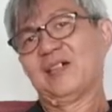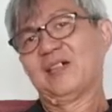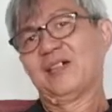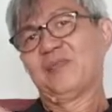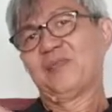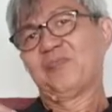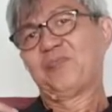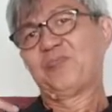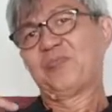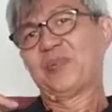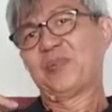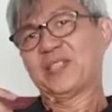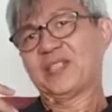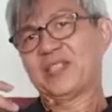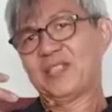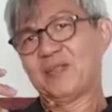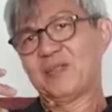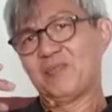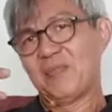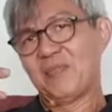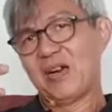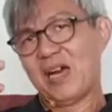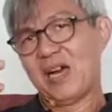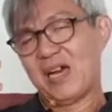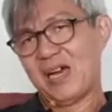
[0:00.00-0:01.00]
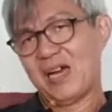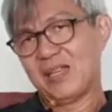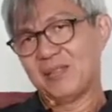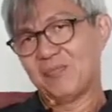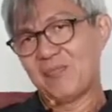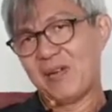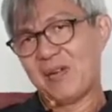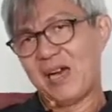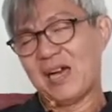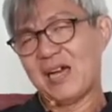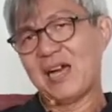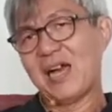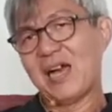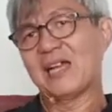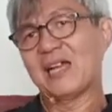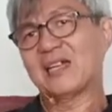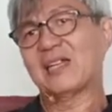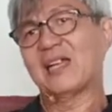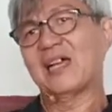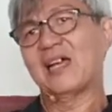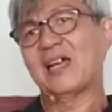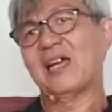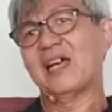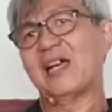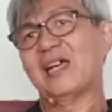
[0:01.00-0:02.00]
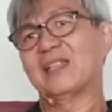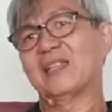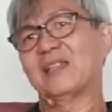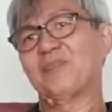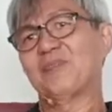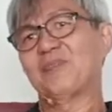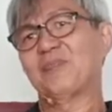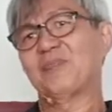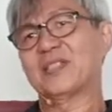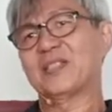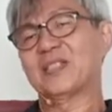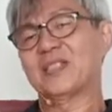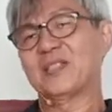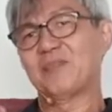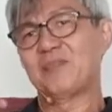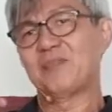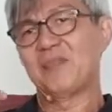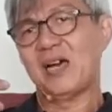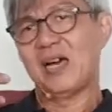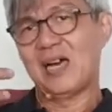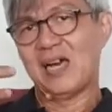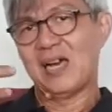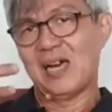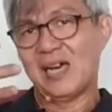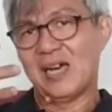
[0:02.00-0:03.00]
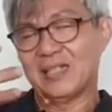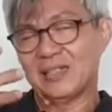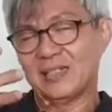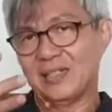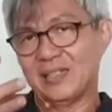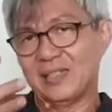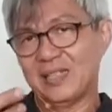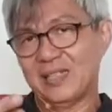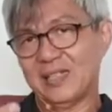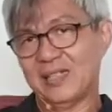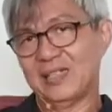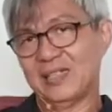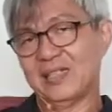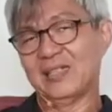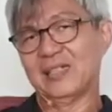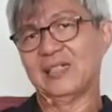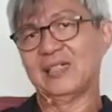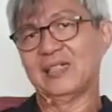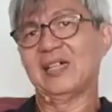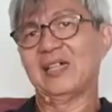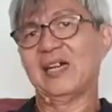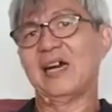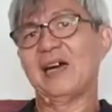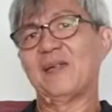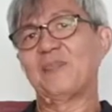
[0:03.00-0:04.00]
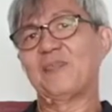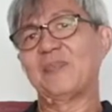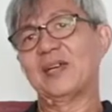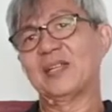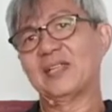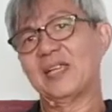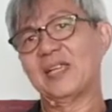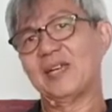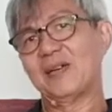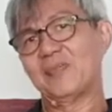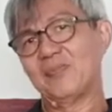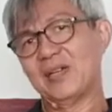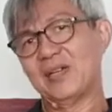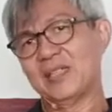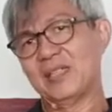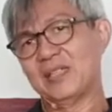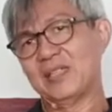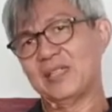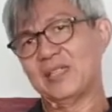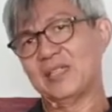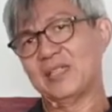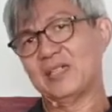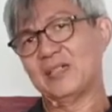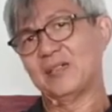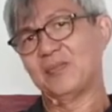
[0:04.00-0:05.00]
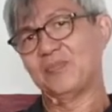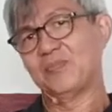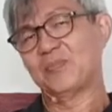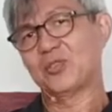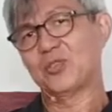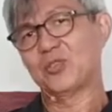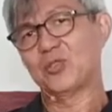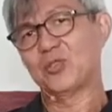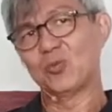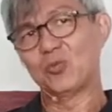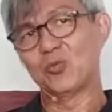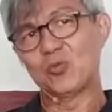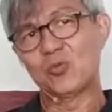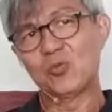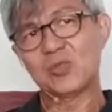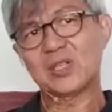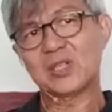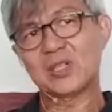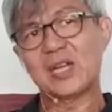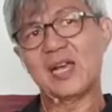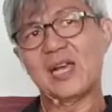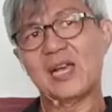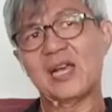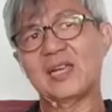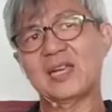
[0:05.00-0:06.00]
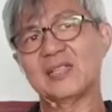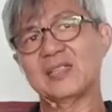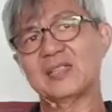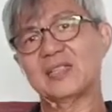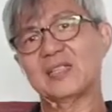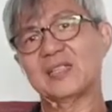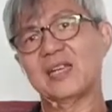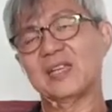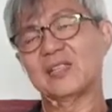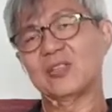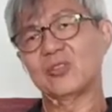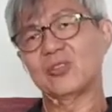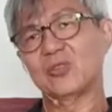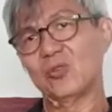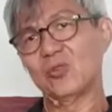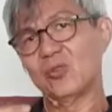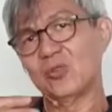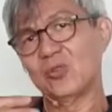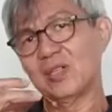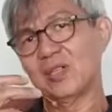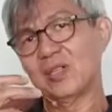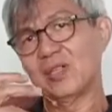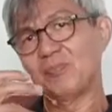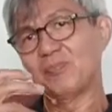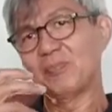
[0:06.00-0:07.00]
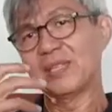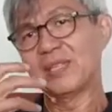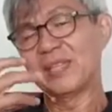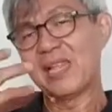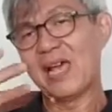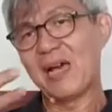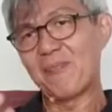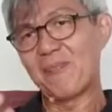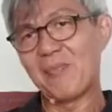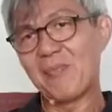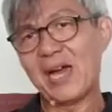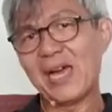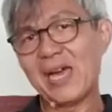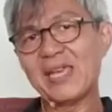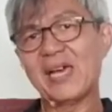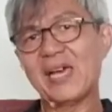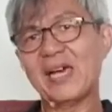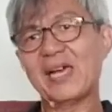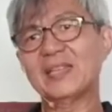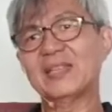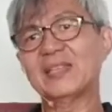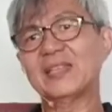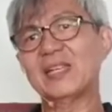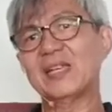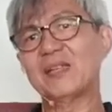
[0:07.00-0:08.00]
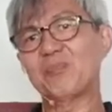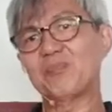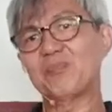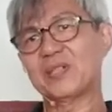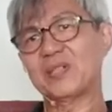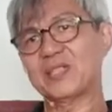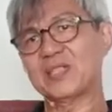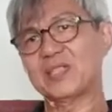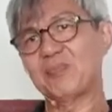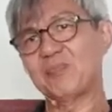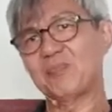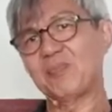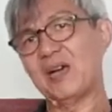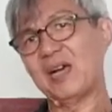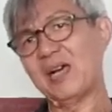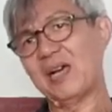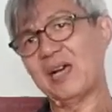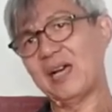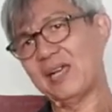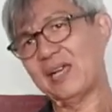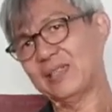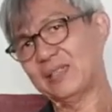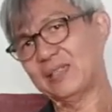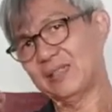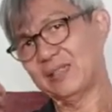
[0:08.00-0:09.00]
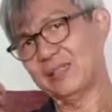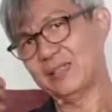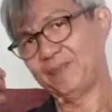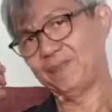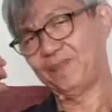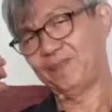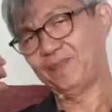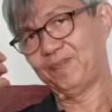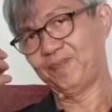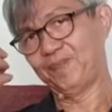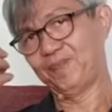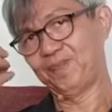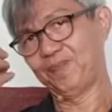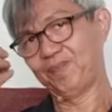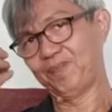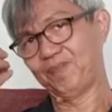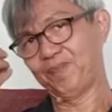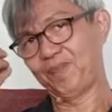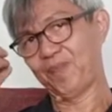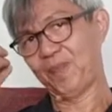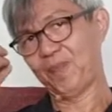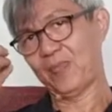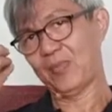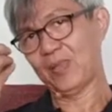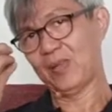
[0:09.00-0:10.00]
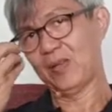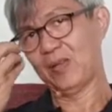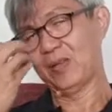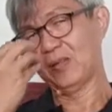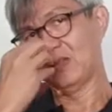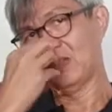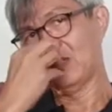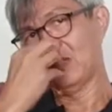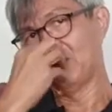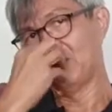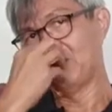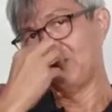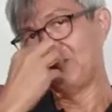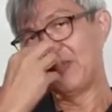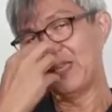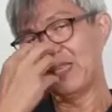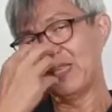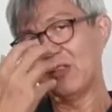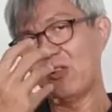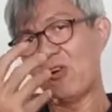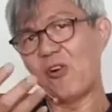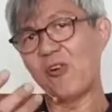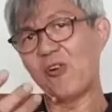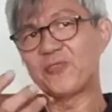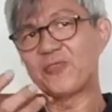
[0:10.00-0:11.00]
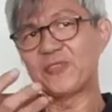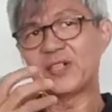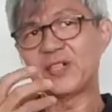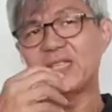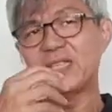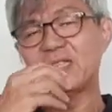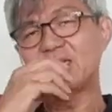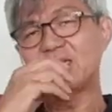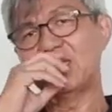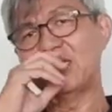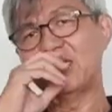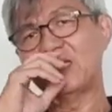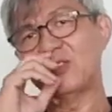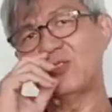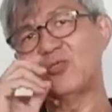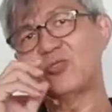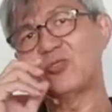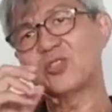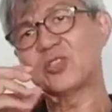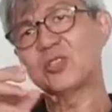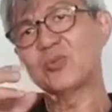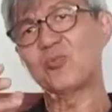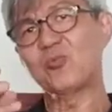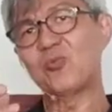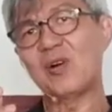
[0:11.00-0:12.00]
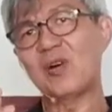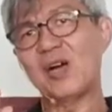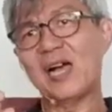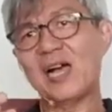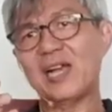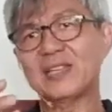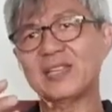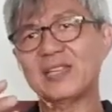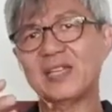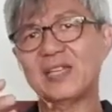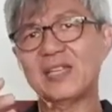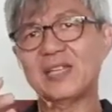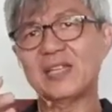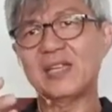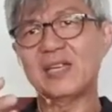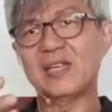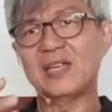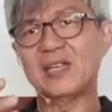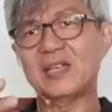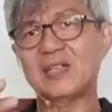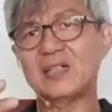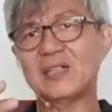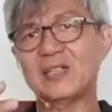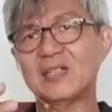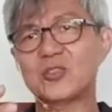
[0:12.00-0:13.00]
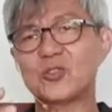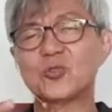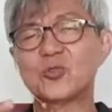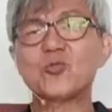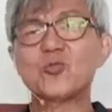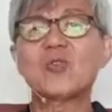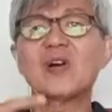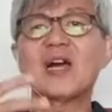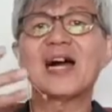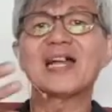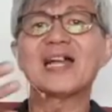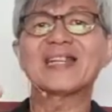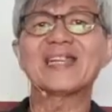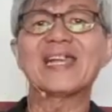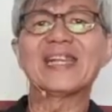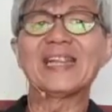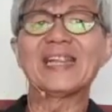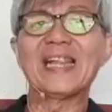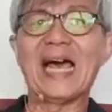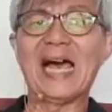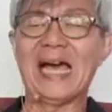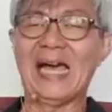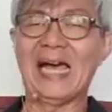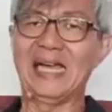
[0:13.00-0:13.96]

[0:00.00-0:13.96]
Persembahan bakaran, persembahan eh, apa namanya persyukuran atau eh, pendamaian dan persembahan hmm, meal offering itu semua adalah sukarela